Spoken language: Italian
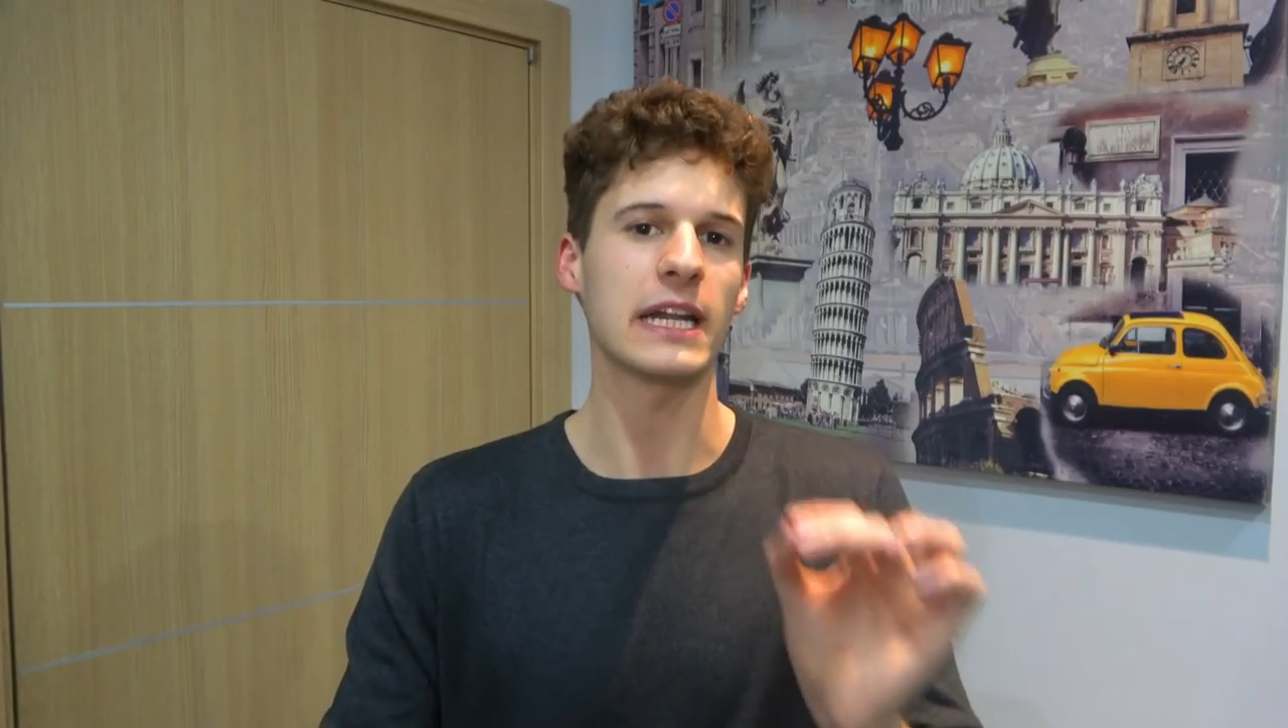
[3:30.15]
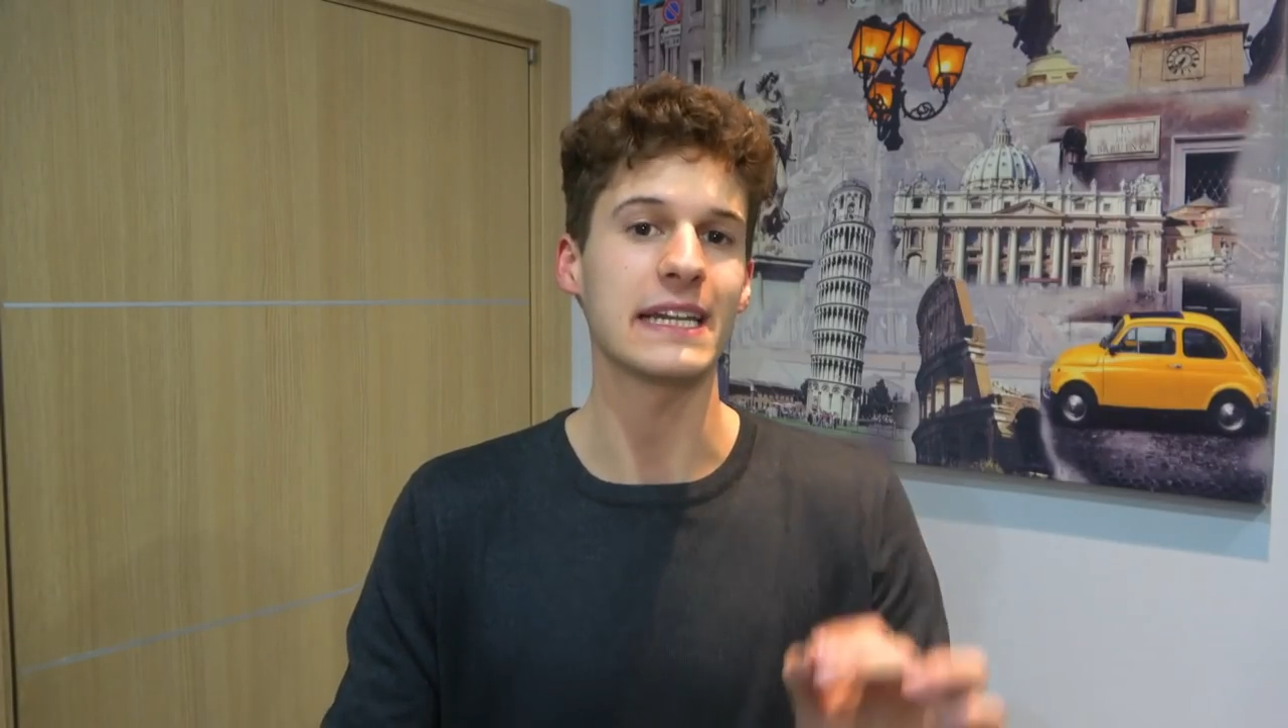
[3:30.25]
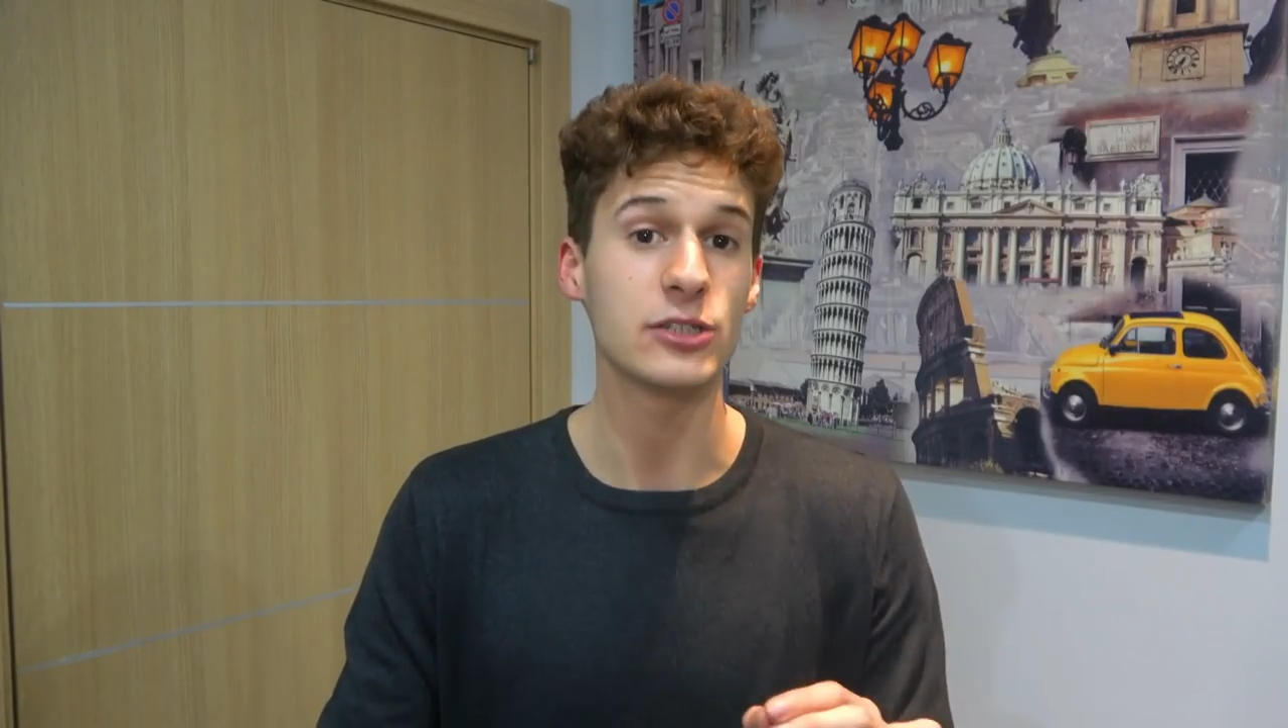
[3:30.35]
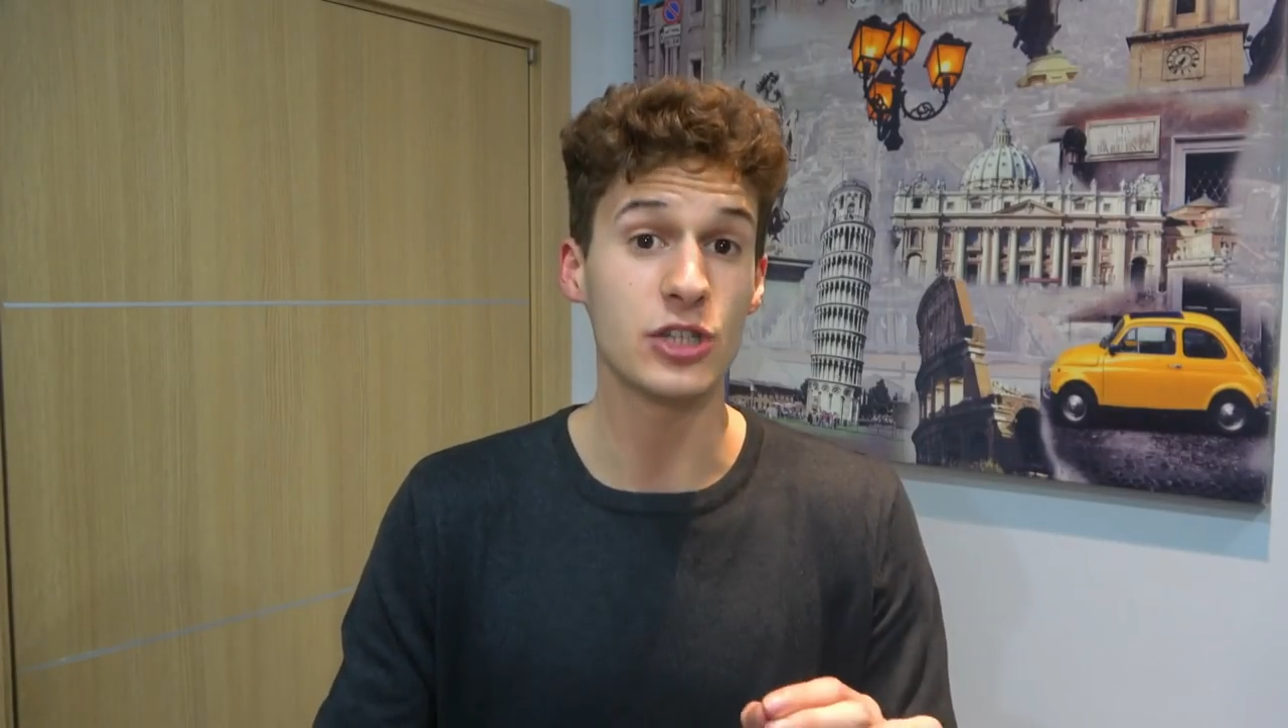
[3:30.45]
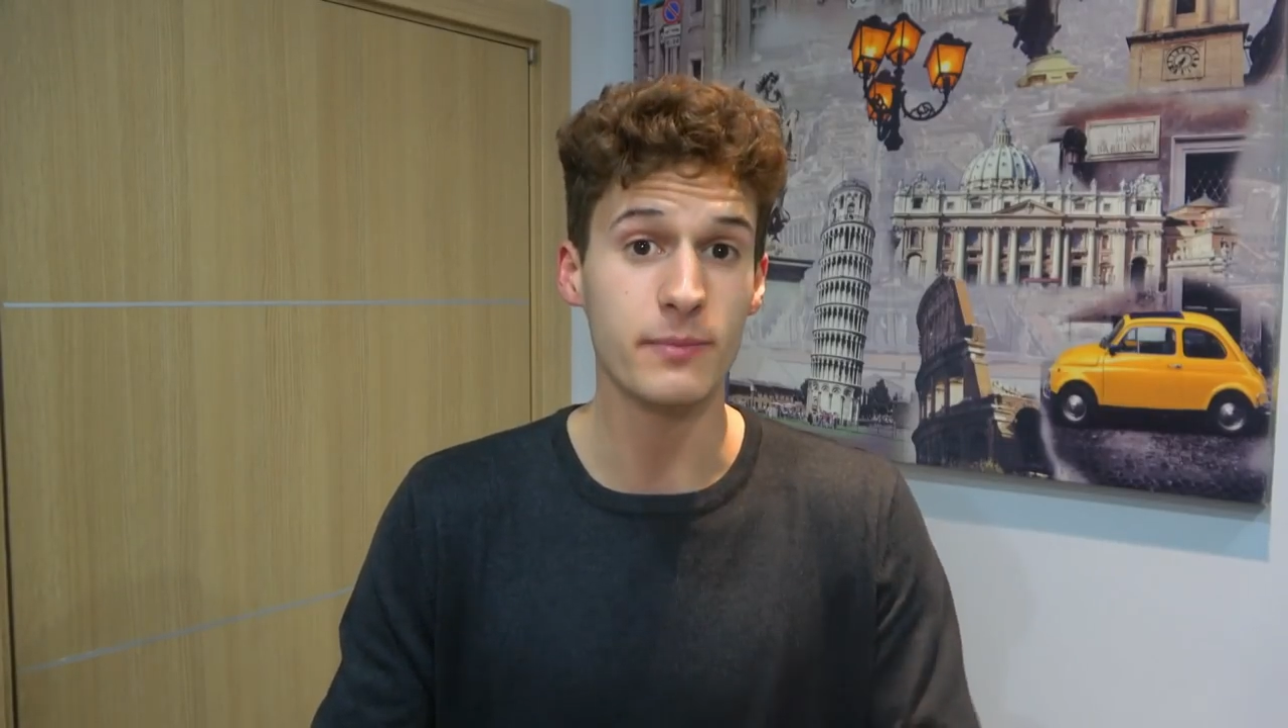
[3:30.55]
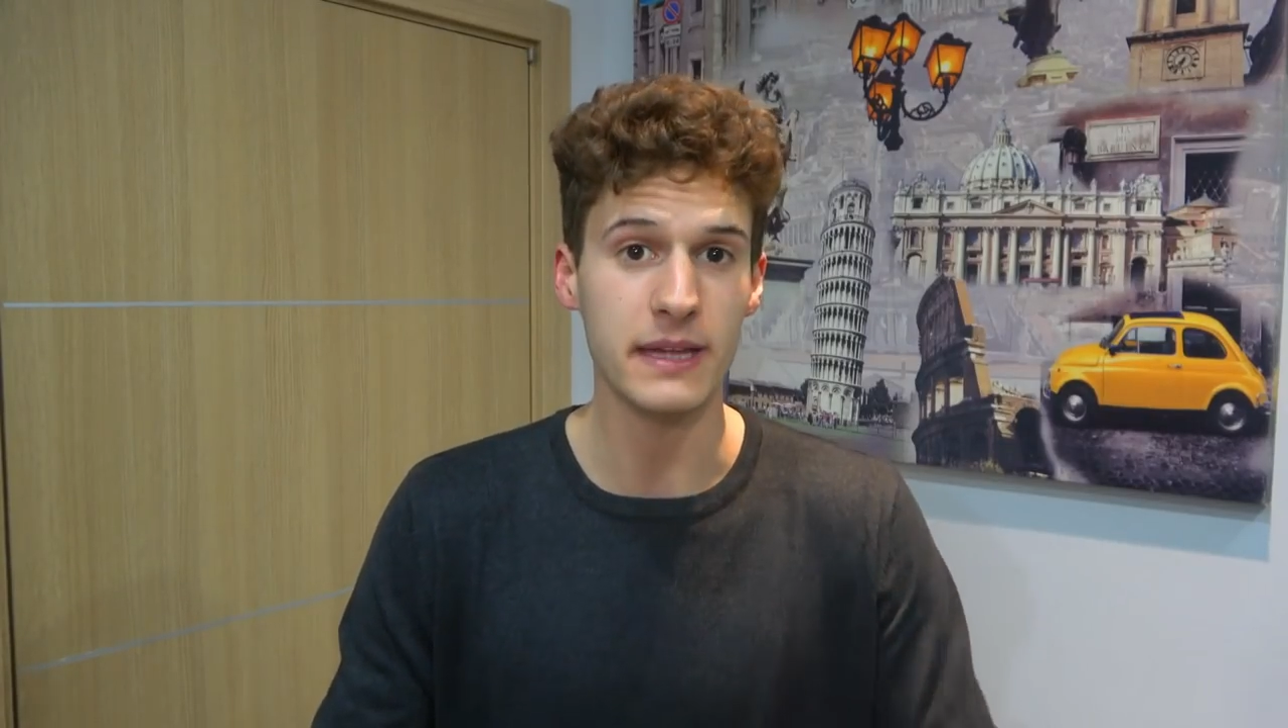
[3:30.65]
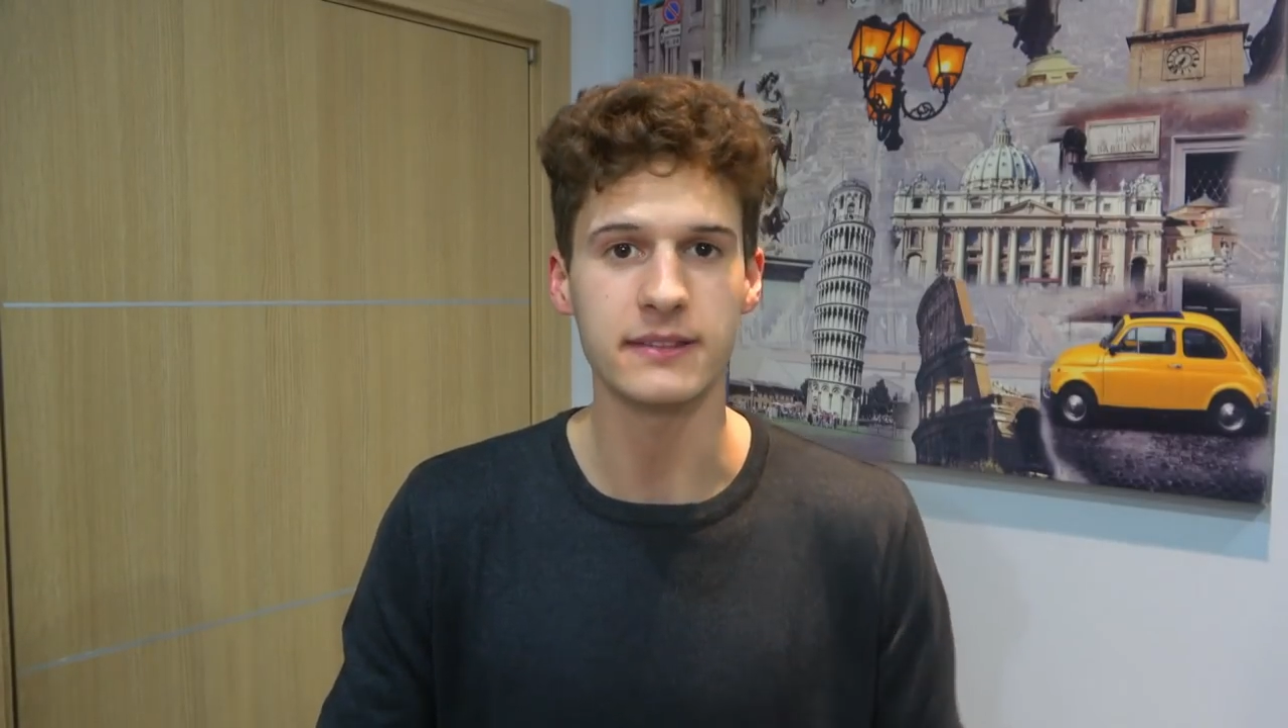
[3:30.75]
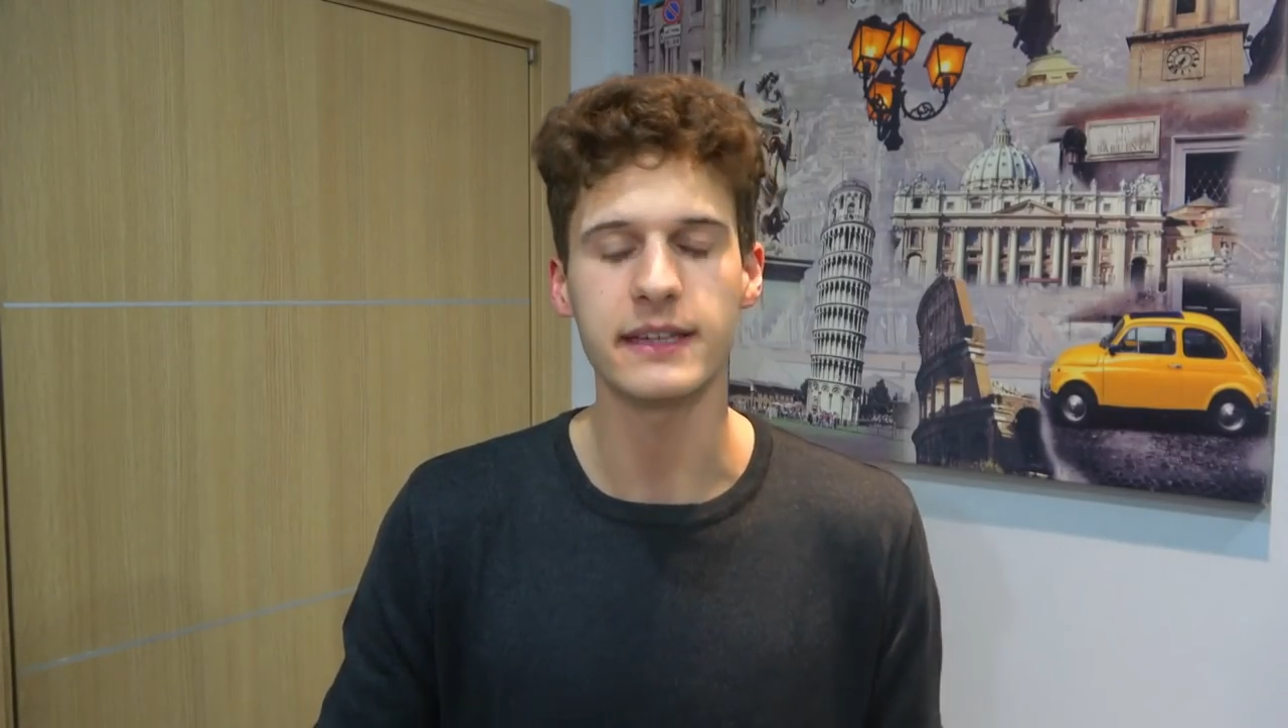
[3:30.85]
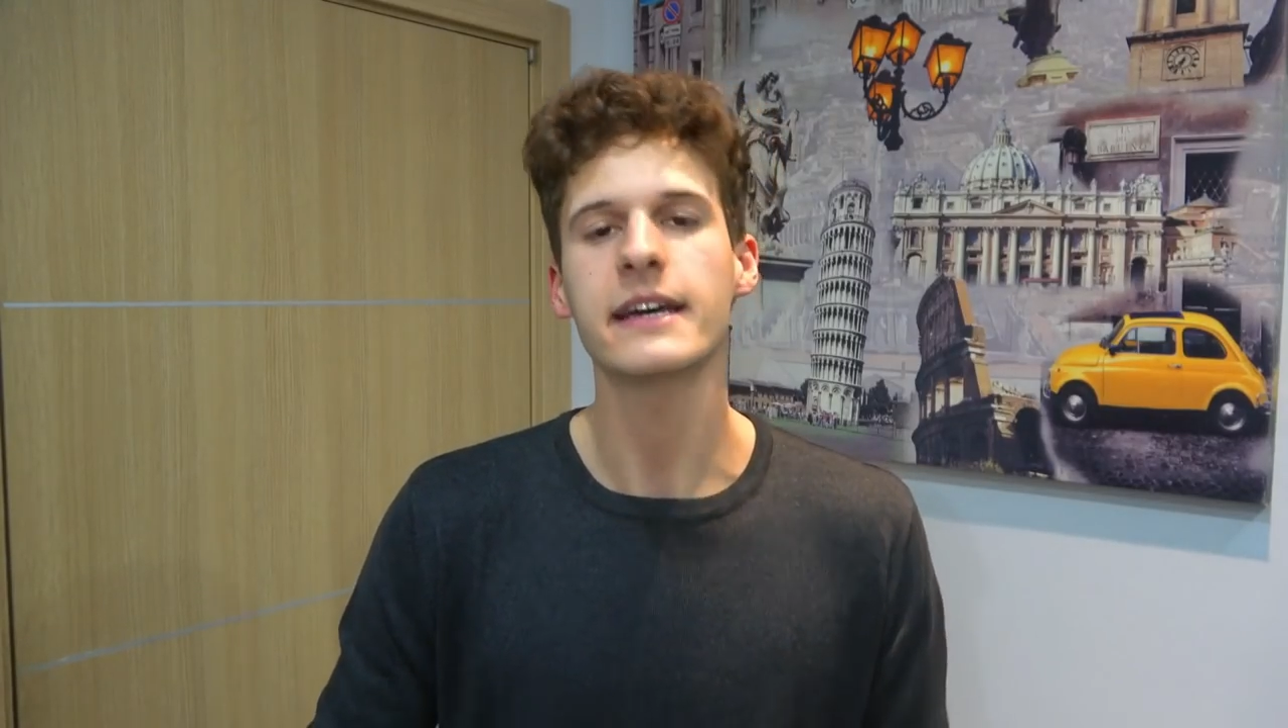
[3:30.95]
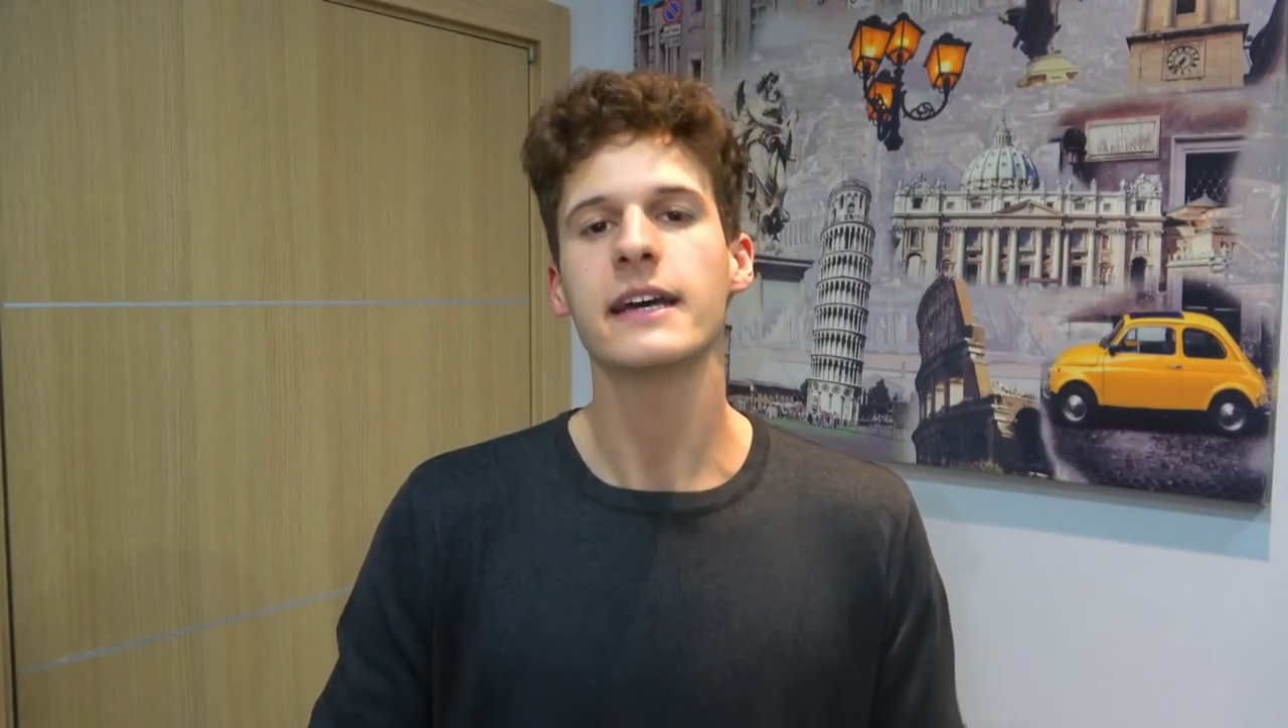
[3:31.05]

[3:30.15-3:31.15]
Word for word: leggermente.